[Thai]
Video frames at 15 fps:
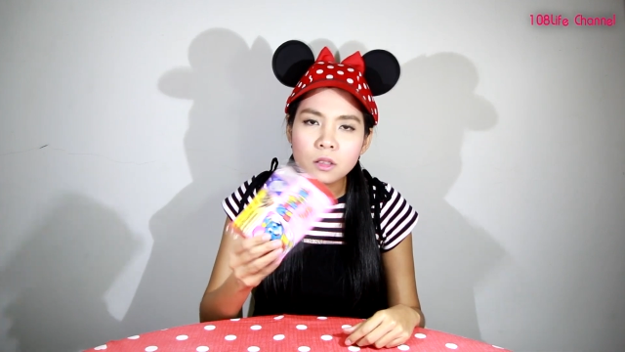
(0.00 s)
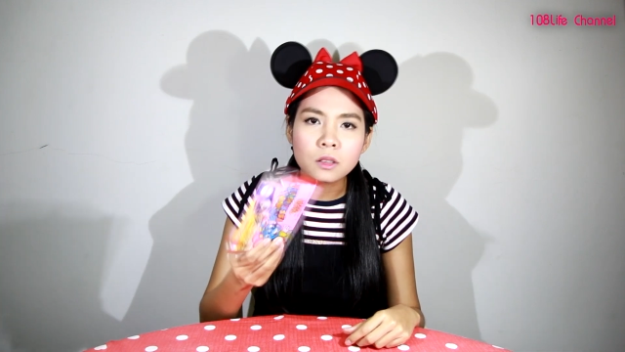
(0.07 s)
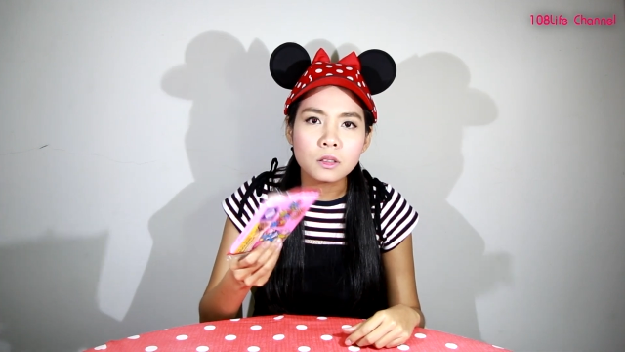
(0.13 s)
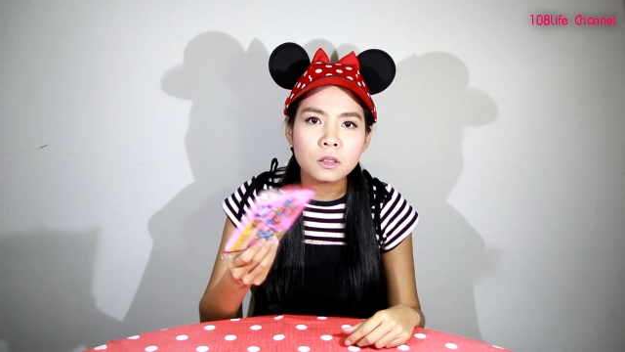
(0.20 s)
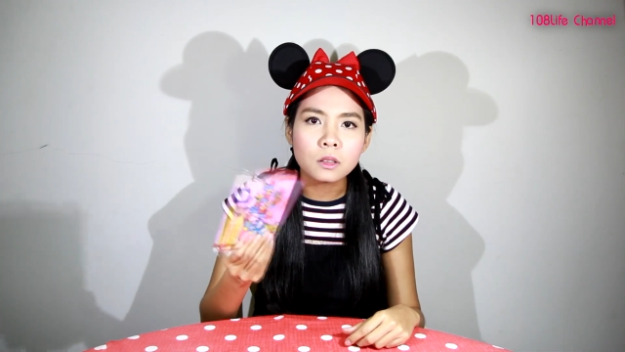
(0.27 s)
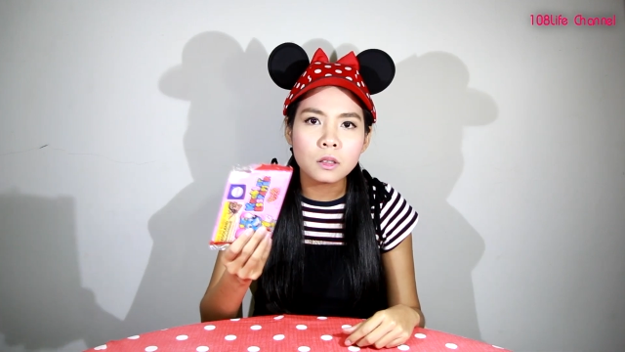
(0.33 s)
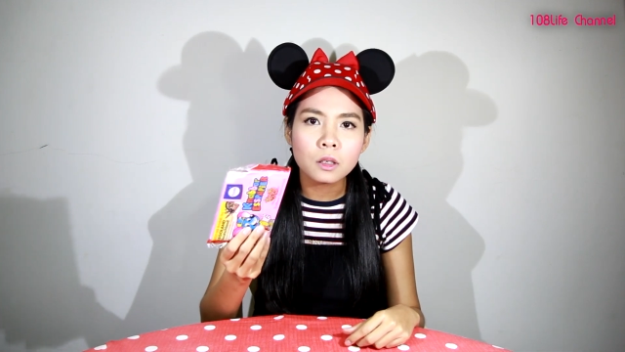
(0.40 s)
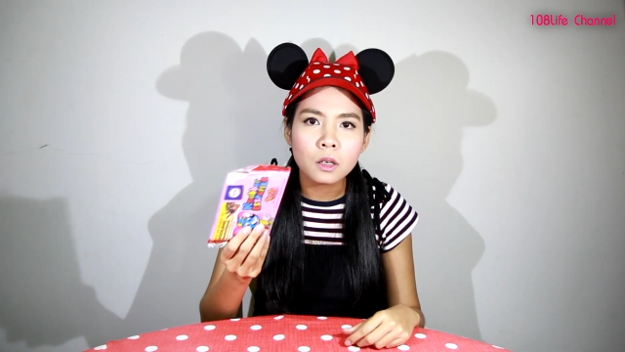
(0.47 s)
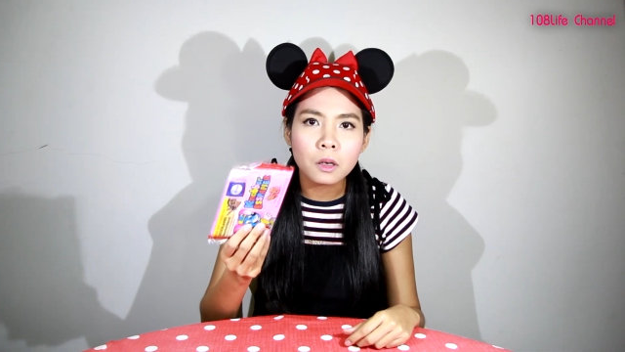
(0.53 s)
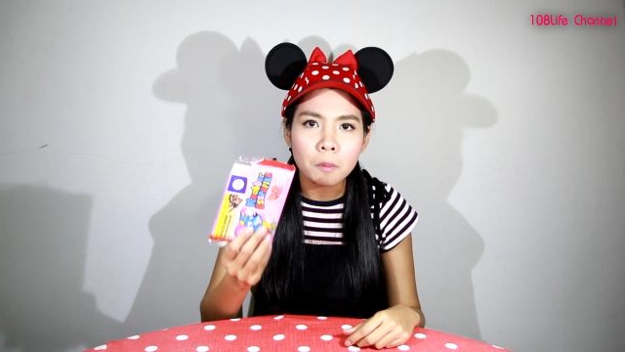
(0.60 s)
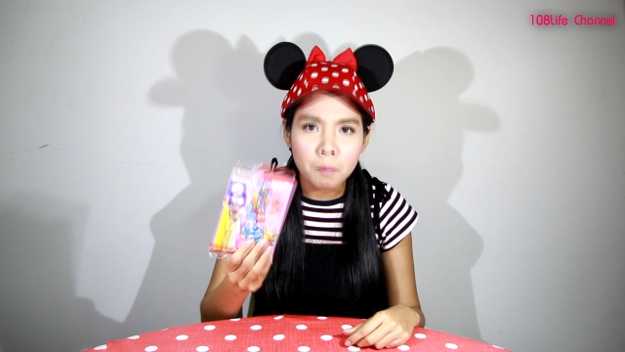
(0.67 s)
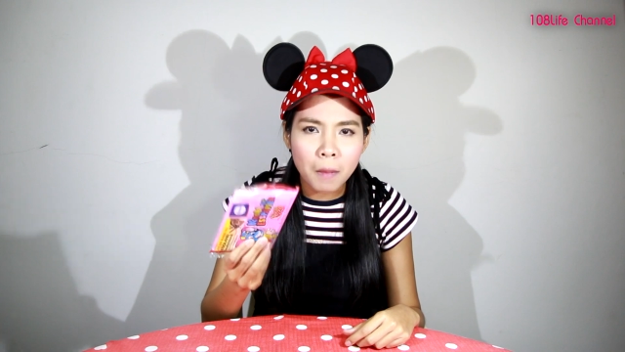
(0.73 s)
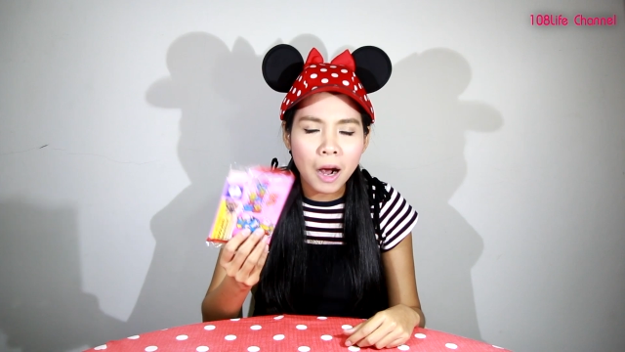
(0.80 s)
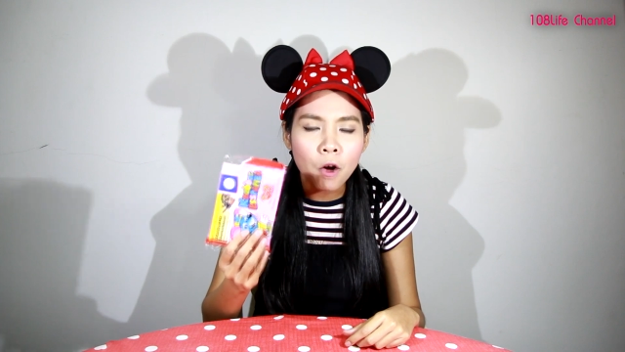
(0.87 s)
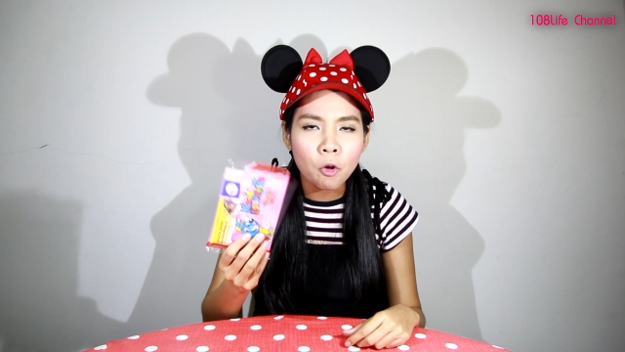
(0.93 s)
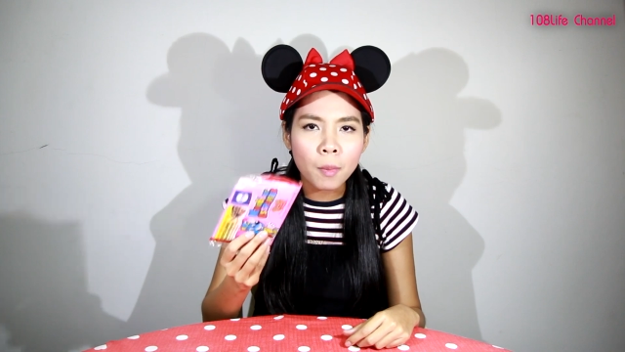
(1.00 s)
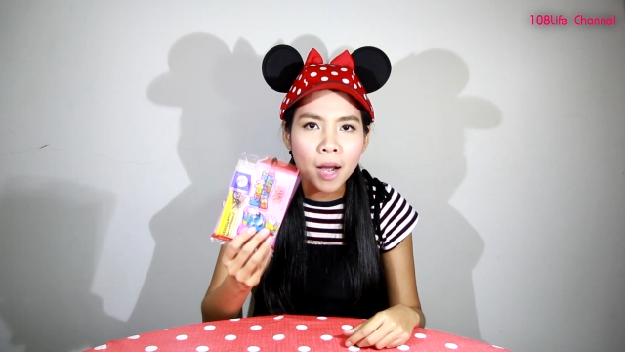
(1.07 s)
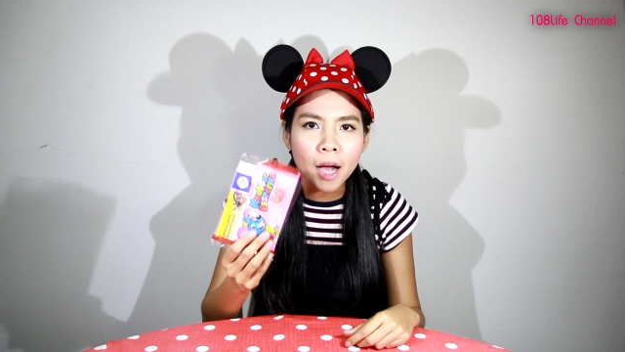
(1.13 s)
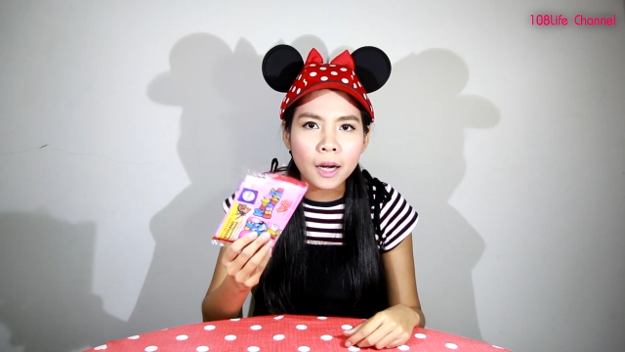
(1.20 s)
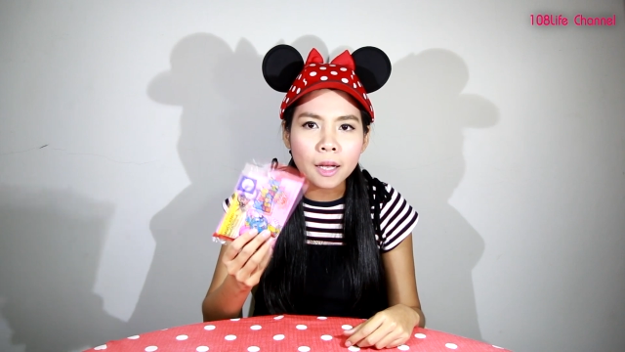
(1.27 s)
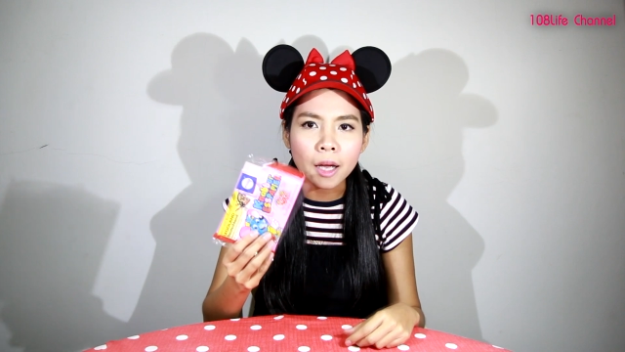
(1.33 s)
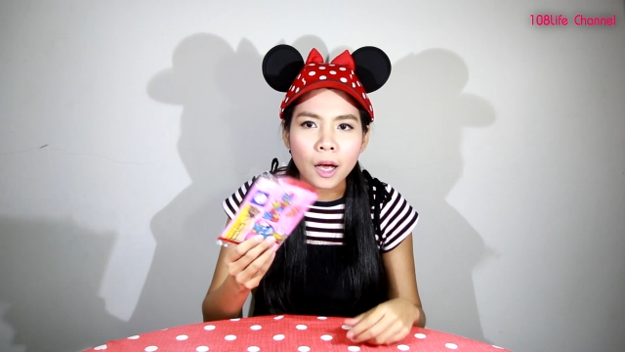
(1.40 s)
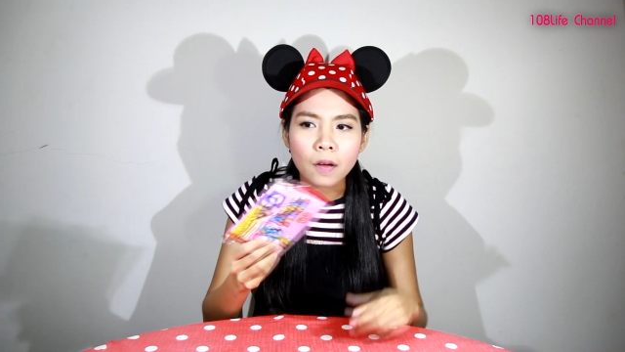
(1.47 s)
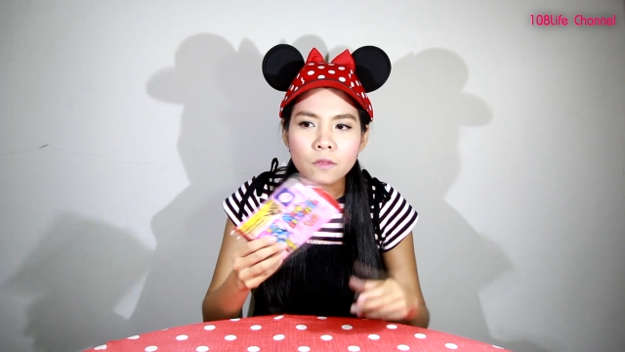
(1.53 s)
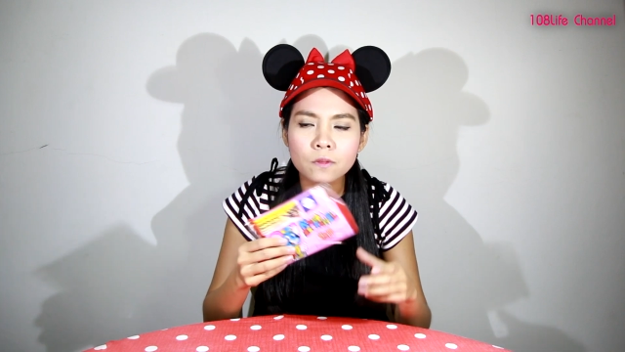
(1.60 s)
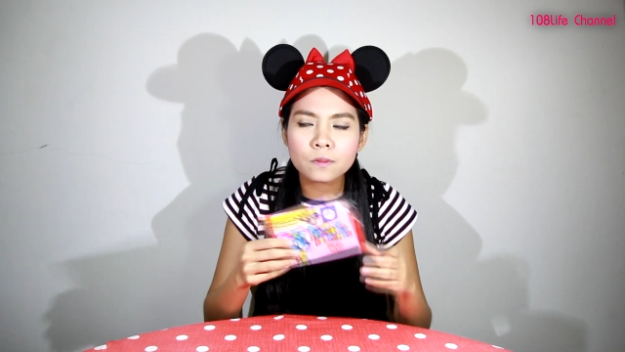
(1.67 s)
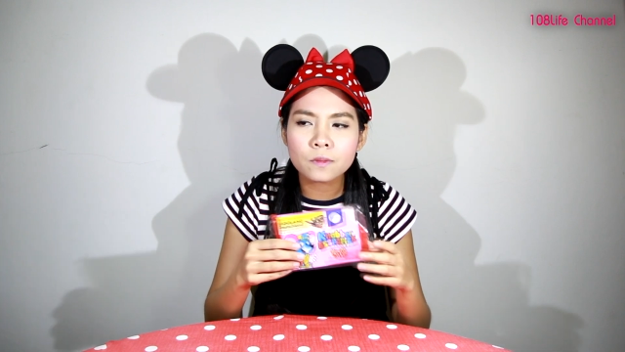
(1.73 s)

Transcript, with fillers: คือเบามากเลยอะ